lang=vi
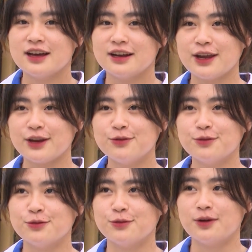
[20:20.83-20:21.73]
đầy
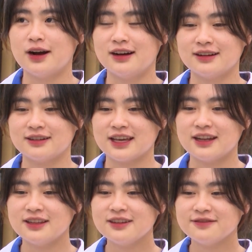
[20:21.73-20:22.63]
đủ kiến
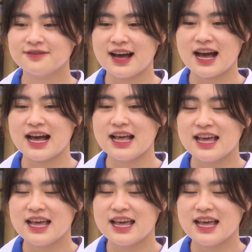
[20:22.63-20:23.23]
thức và